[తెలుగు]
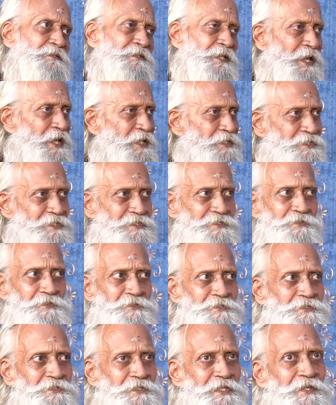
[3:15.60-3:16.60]
తయారు చేస్తూ
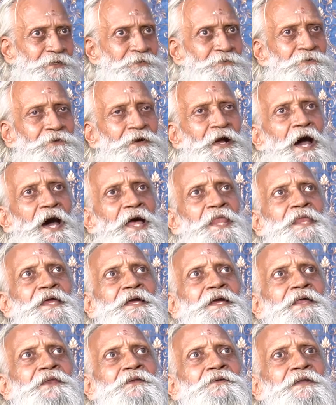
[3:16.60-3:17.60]
వస్తున్నాను ఆ
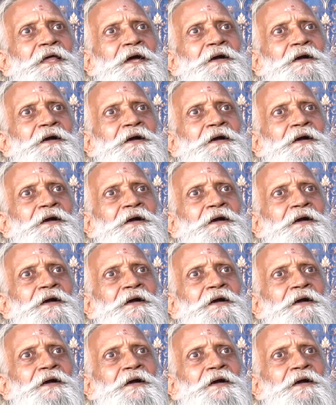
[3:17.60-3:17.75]
లెక్కలో